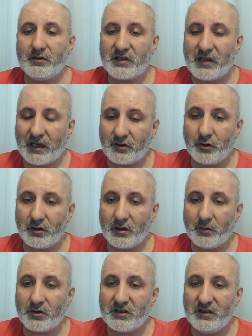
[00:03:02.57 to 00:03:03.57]
Sergio
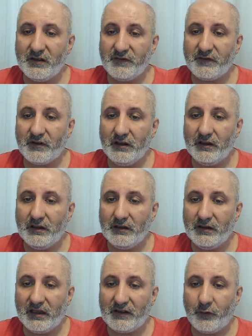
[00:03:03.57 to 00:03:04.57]
Ramos sırf
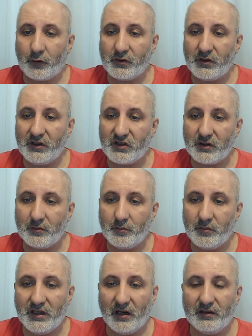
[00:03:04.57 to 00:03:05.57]
e, network
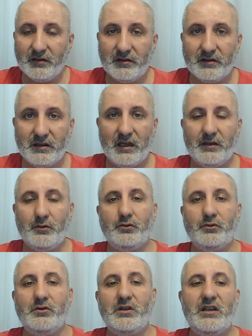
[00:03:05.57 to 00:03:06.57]
için bile alınır. Yani
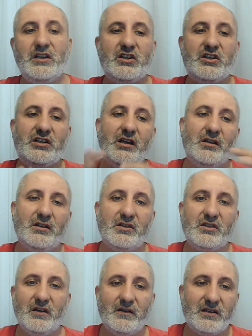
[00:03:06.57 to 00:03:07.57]
onun ilişki
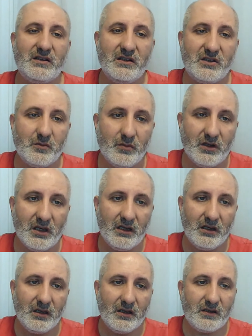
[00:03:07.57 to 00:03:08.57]
ağı, çevresi için
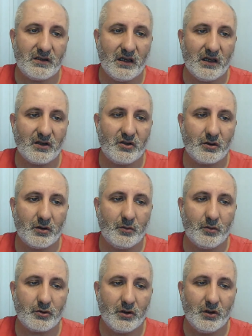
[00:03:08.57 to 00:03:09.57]
bile Sergio
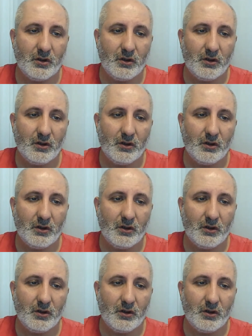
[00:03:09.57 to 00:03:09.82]
Ramos